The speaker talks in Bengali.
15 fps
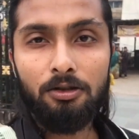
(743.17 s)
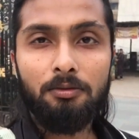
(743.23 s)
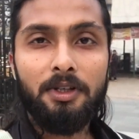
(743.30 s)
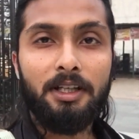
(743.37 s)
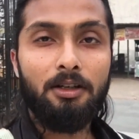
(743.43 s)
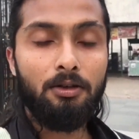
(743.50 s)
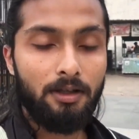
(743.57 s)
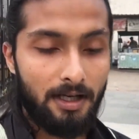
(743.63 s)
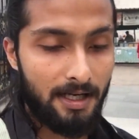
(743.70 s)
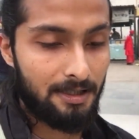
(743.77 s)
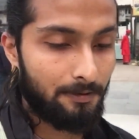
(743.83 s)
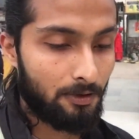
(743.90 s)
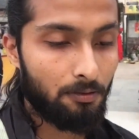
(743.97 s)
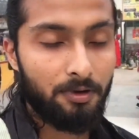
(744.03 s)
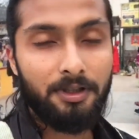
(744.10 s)
তোমরা কি করে
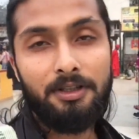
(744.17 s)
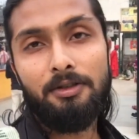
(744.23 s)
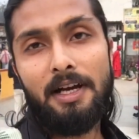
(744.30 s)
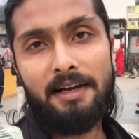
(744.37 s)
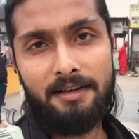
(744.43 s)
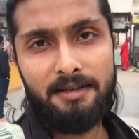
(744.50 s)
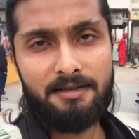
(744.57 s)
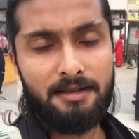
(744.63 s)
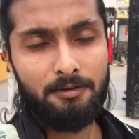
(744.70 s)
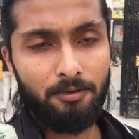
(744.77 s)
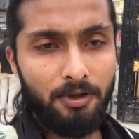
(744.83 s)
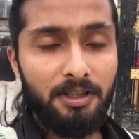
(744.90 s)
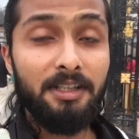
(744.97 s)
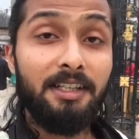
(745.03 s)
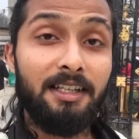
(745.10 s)
আসবে তোমাদের একটু অ্যাড্রেসটা
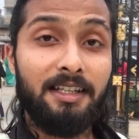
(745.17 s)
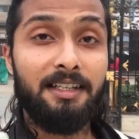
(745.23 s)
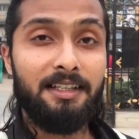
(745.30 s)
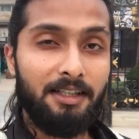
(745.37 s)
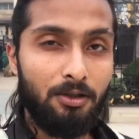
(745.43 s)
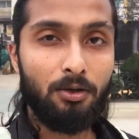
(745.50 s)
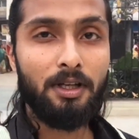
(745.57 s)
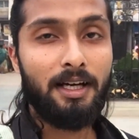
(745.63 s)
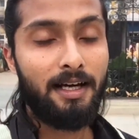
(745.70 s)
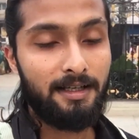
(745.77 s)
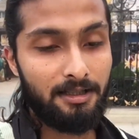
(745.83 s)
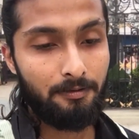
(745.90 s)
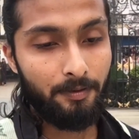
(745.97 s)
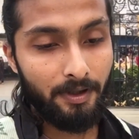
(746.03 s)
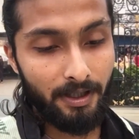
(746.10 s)
বলে দিই এখানে কী করে
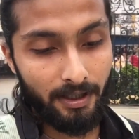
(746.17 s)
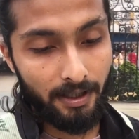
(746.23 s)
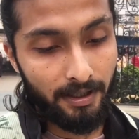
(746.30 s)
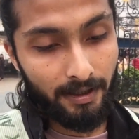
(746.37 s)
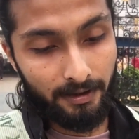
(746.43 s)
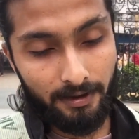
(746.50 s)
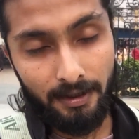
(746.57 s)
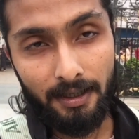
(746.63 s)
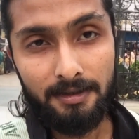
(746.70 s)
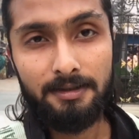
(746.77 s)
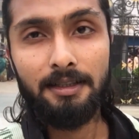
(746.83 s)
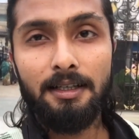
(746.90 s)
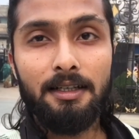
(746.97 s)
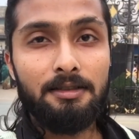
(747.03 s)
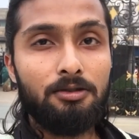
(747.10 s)
আসবে এখানে একটা
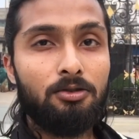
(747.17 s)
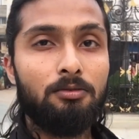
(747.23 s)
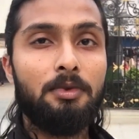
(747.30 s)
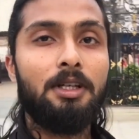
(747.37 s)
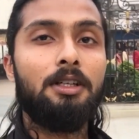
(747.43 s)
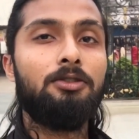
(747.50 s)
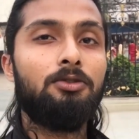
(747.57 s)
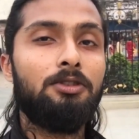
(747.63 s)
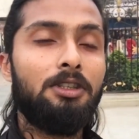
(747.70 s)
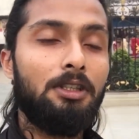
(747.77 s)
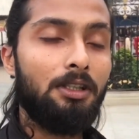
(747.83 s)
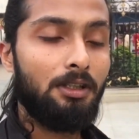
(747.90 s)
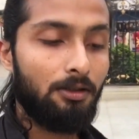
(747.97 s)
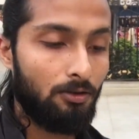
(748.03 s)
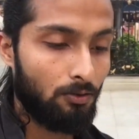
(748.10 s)
রাস্তা আছে তোমার যদি
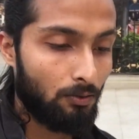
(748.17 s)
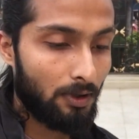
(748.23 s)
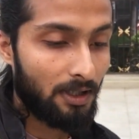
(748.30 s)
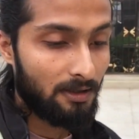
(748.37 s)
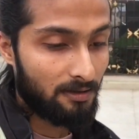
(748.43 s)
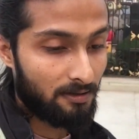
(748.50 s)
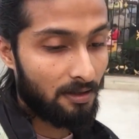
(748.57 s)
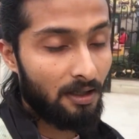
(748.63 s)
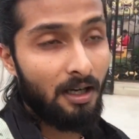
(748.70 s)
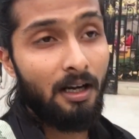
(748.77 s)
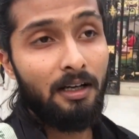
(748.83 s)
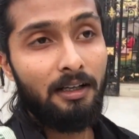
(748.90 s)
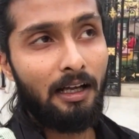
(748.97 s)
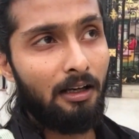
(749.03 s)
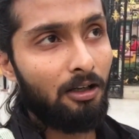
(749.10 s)
টুয়ার্স
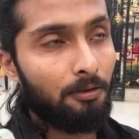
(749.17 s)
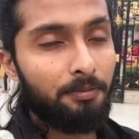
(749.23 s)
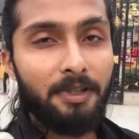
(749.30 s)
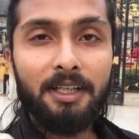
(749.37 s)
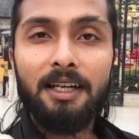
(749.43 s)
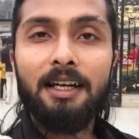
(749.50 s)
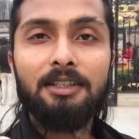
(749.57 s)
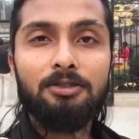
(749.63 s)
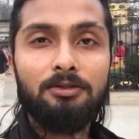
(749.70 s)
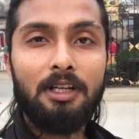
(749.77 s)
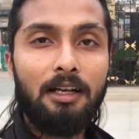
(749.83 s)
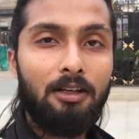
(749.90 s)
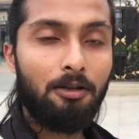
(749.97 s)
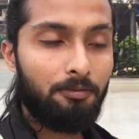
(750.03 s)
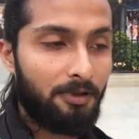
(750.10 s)
ডানলপ থেকে আসো
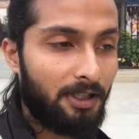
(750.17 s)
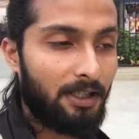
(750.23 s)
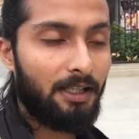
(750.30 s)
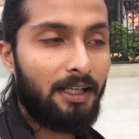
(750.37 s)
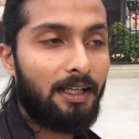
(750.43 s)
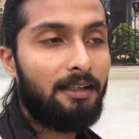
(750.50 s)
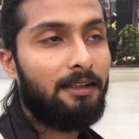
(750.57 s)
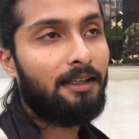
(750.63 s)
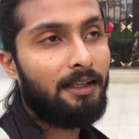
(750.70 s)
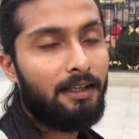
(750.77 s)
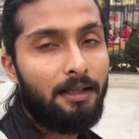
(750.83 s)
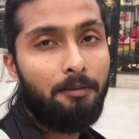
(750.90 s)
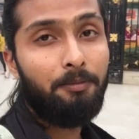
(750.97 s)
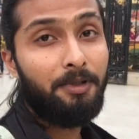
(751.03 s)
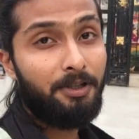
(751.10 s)
ডানলপ থেকে এখান থেকে
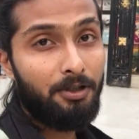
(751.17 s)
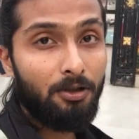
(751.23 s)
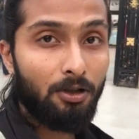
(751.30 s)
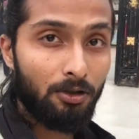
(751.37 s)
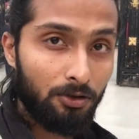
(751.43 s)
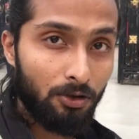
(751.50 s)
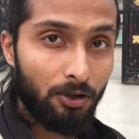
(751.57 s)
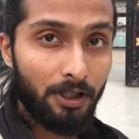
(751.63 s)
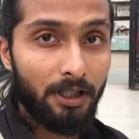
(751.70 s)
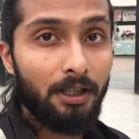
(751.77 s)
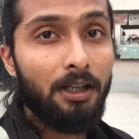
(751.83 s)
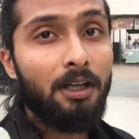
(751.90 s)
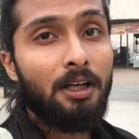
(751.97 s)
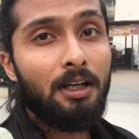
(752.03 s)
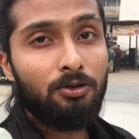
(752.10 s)
বিটি রোড ধরে
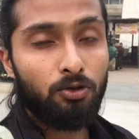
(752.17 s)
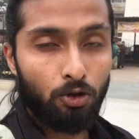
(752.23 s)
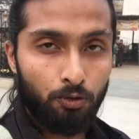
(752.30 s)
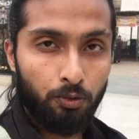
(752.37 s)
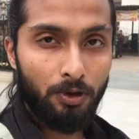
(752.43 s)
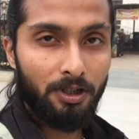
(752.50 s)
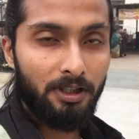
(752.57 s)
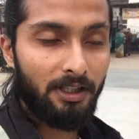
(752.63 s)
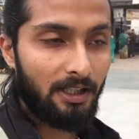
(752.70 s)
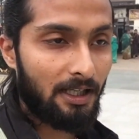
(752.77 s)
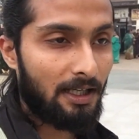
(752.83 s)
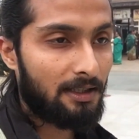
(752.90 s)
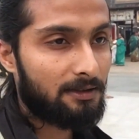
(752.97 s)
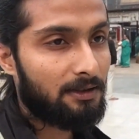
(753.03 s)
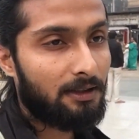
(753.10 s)
সোদপুরের দিকে
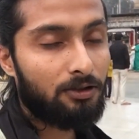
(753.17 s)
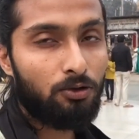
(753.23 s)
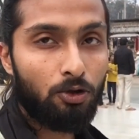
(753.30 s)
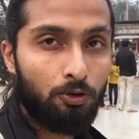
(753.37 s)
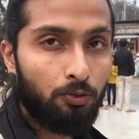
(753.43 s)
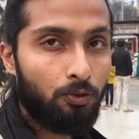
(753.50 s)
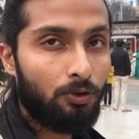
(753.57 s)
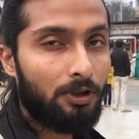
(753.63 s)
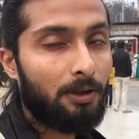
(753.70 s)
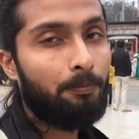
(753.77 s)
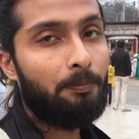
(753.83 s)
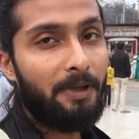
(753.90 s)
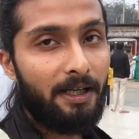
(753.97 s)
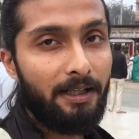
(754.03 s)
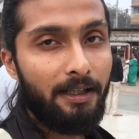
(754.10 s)
আসলে সোদপুরে
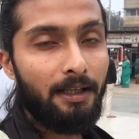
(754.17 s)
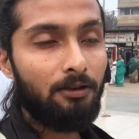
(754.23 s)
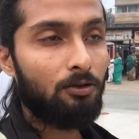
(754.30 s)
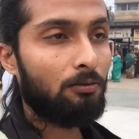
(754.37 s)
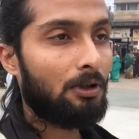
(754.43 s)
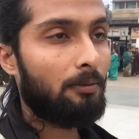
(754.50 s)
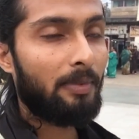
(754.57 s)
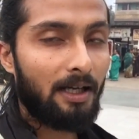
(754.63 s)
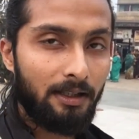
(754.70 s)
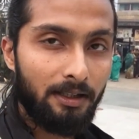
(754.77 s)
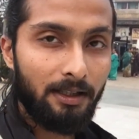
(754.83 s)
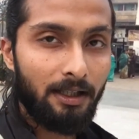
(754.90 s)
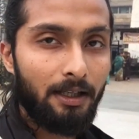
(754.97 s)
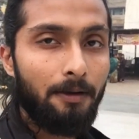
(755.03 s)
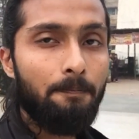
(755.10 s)
পেরিয়েই তোমার
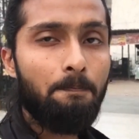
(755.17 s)
বাড়িকে